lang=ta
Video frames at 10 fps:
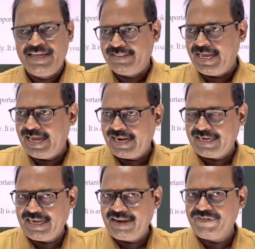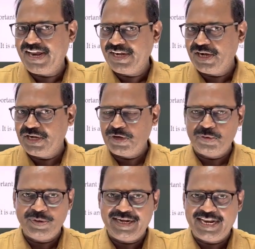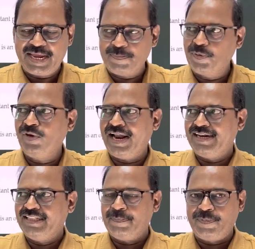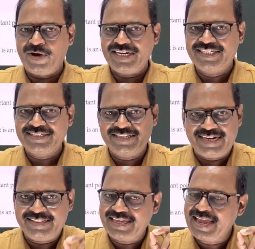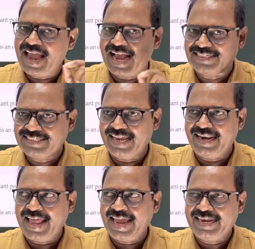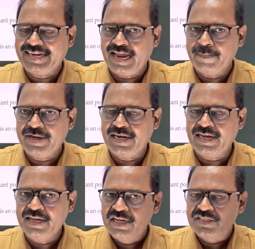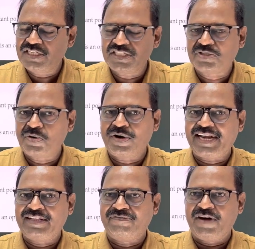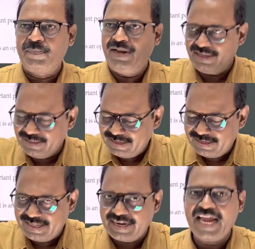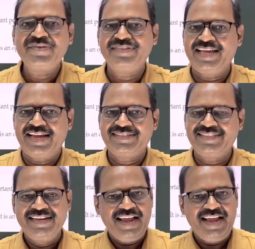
த எலக்ட்ரிக் ஃபீல்டு டியூ டு அ டைபோல் அட் த பாயிண்ட் இன் தி ஆக்சியல் லைன் அப்படின்னா ஜஸ்ட் டோன்ட் ரைட் த ஃபார்முலா டிரைவ் தட்